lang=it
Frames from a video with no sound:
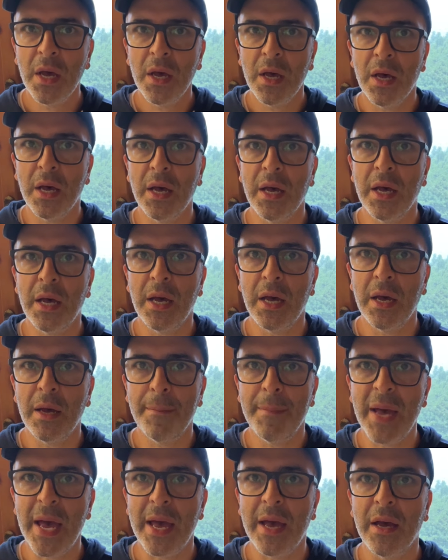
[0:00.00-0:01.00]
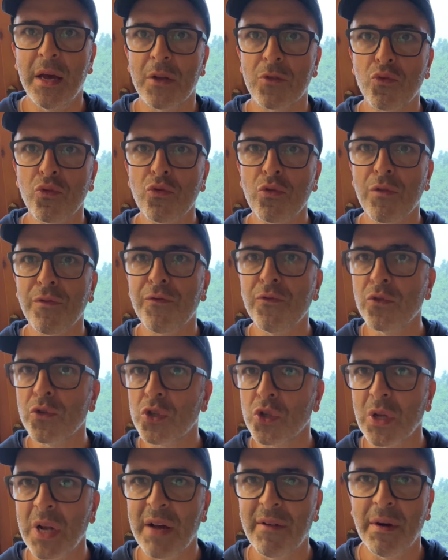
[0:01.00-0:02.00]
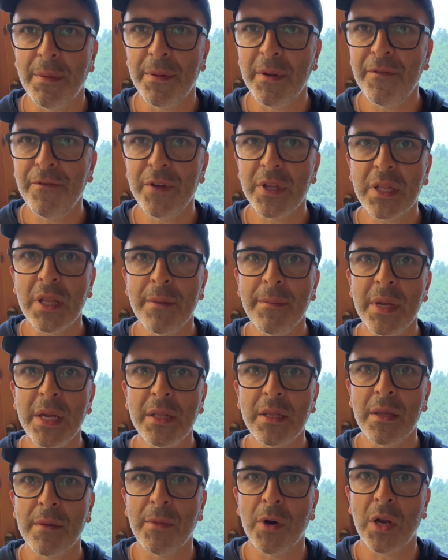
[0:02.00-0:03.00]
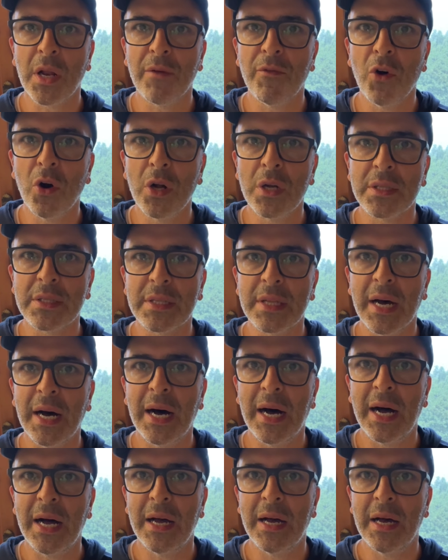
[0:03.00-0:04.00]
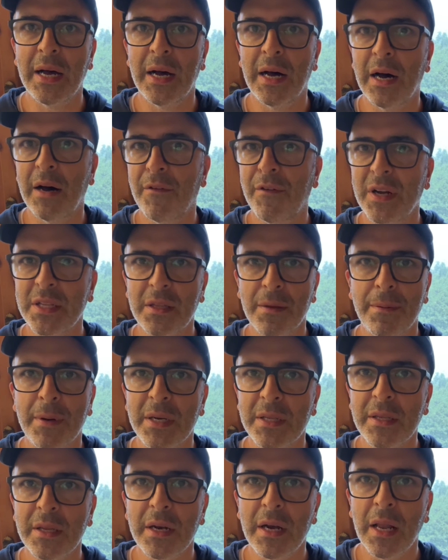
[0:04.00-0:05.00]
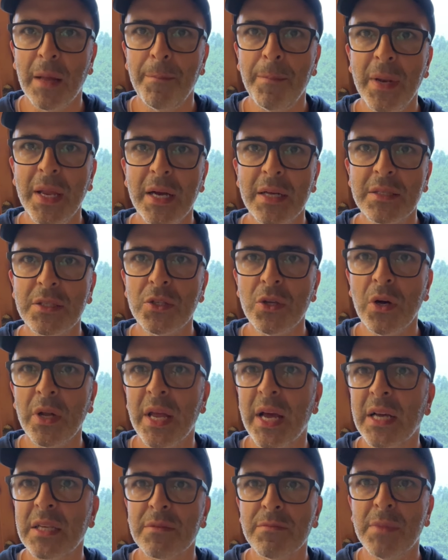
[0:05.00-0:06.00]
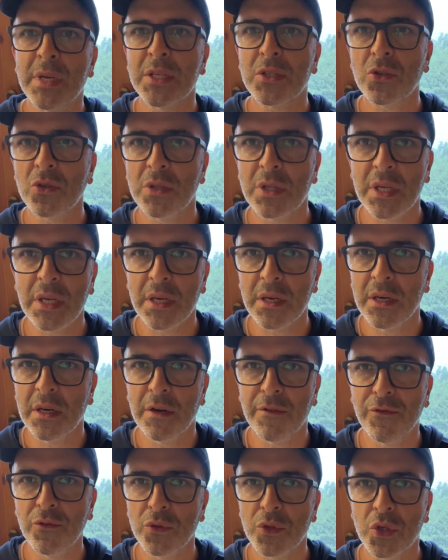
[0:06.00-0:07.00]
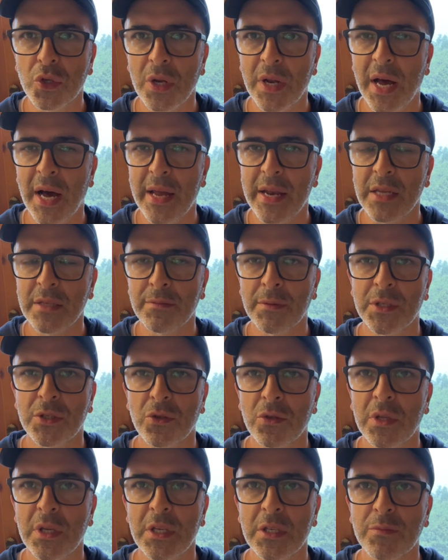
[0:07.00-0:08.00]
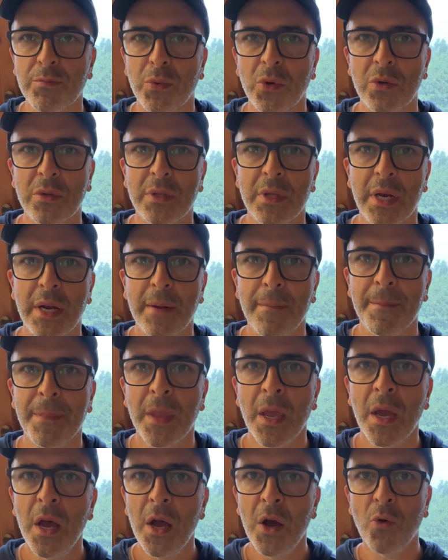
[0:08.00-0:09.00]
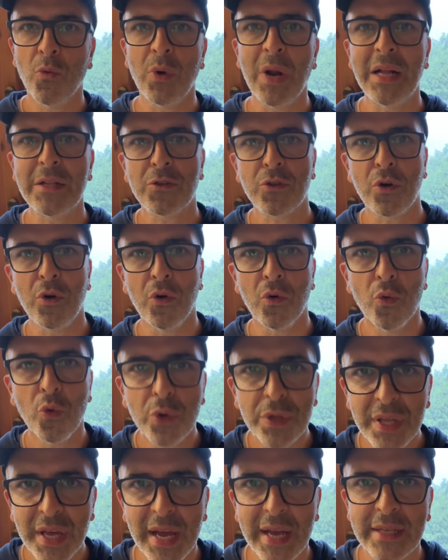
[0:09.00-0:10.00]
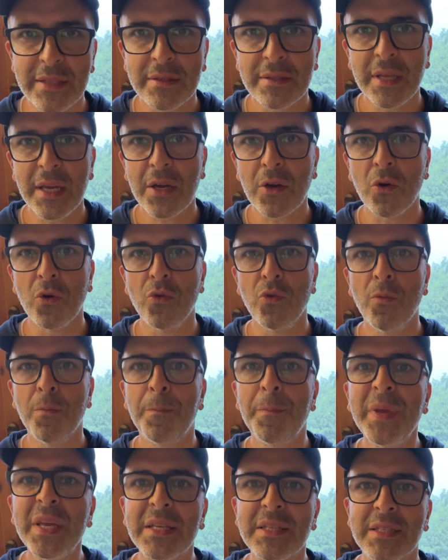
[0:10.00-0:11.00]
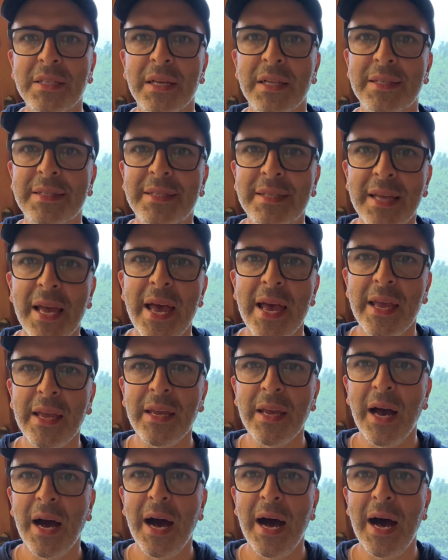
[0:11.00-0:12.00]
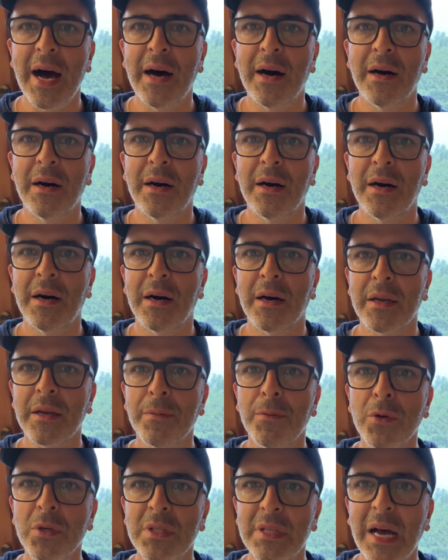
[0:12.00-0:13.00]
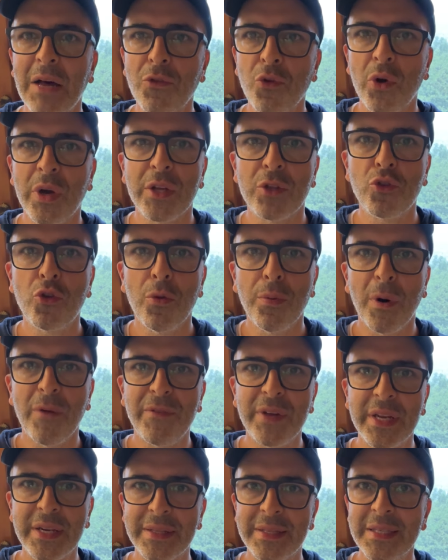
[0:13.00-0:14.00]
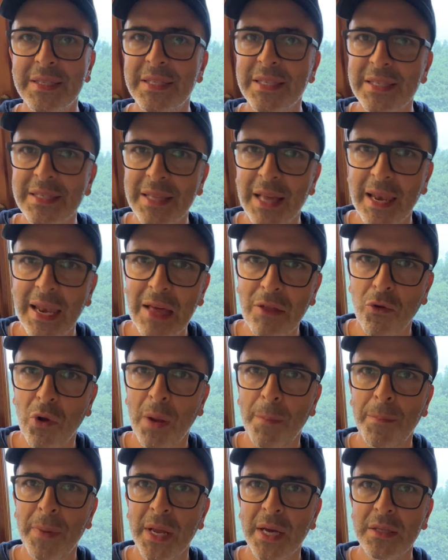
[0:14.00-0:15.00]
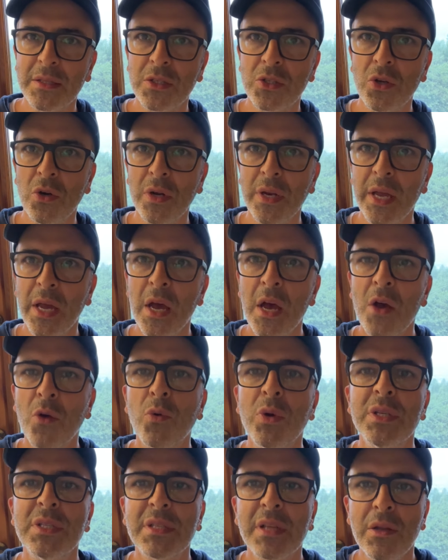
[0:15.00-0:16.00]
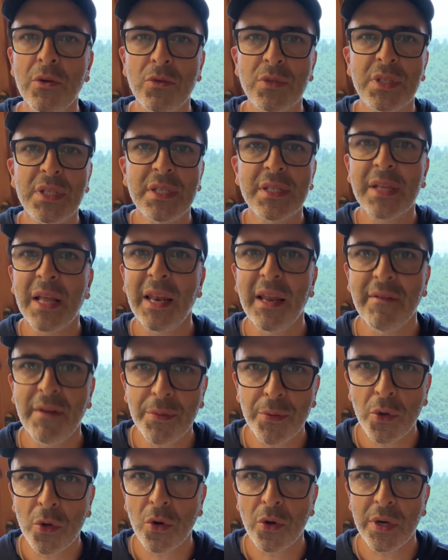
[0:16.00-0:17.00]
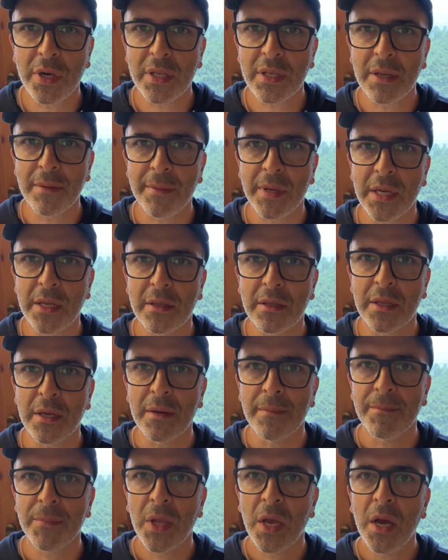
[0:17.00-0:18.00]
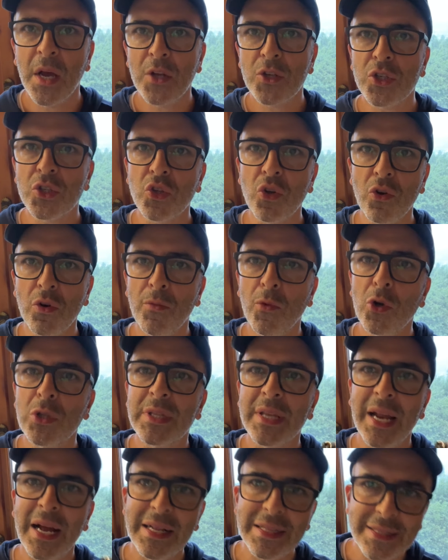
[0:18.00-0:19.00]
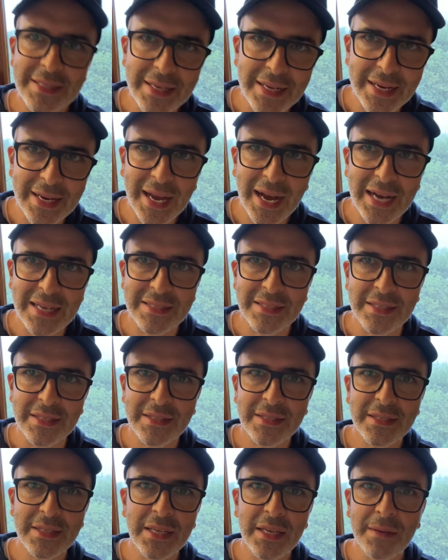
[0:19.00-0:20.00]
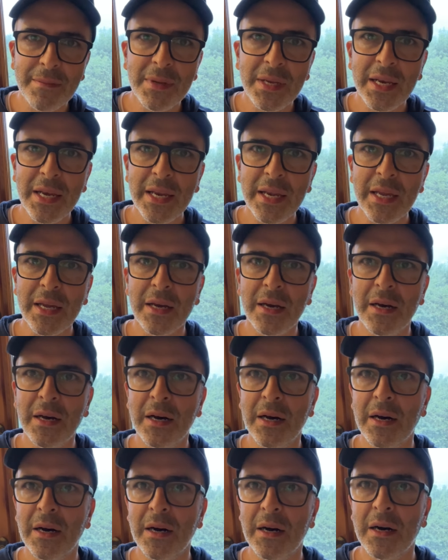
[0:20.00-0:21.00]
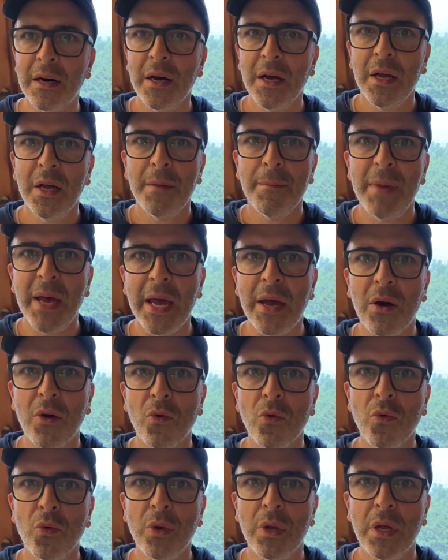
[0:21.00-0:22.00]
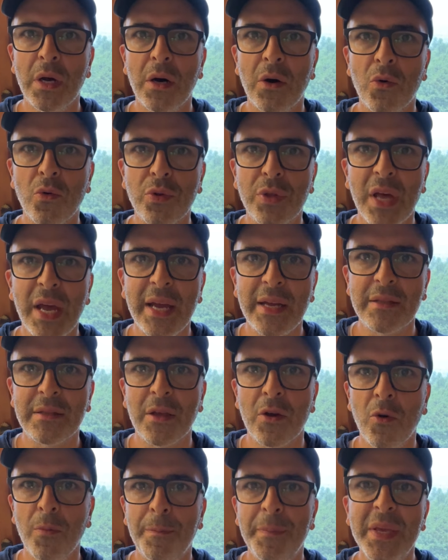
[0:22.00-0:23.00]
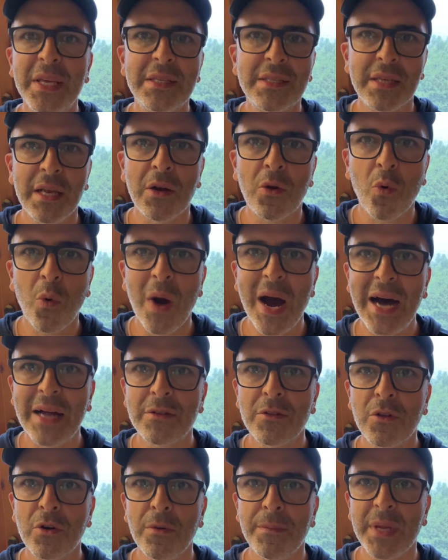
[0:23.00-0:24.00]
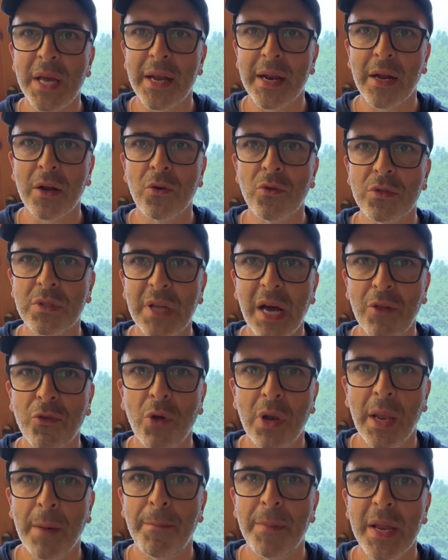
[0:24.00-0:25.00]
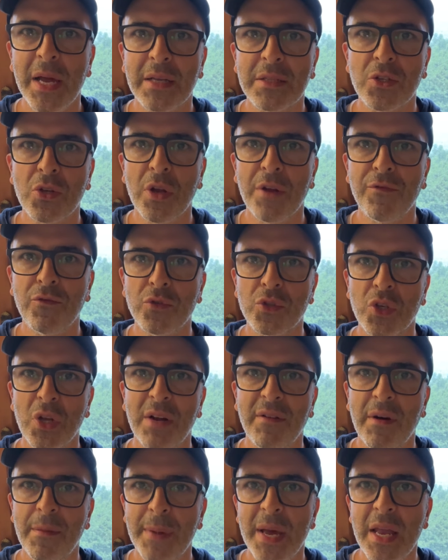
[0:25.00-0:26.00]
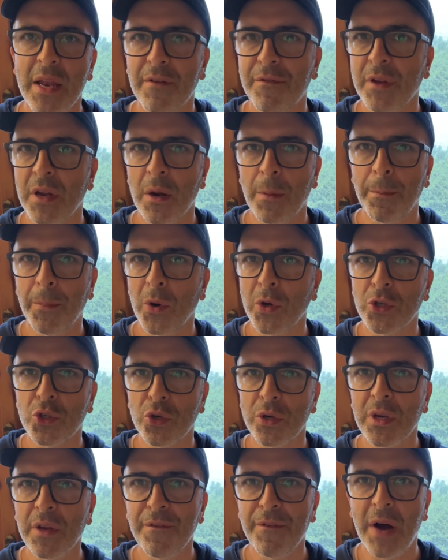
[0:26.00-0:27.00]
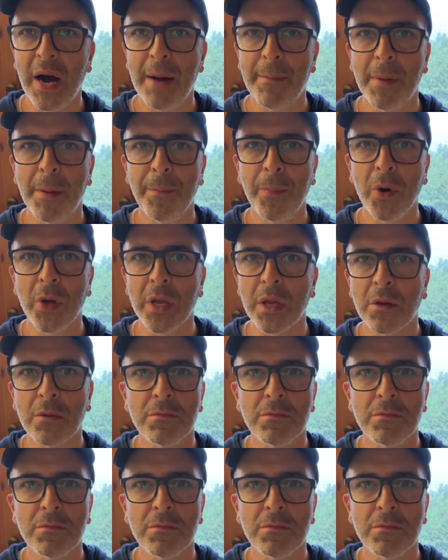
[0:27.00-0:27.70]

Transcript: Eh, beh, eh, tutto funzionava perfettamente, ma una volta eh, fatta partire l'applicazione ha smesso di eh, funzionare, ha smesso di rispondere. Un altro utente con un Pixel 6 ha eh, riportato che dopo aver disinstallato l'applicazione, questa non si installava più correttamente. Ci sono molti altri casi simili. Eh, beh, un utente con Pixel 4 mi ha raccontato che l'applicazione funzionava bene fino a pochi giorni fa, ma poi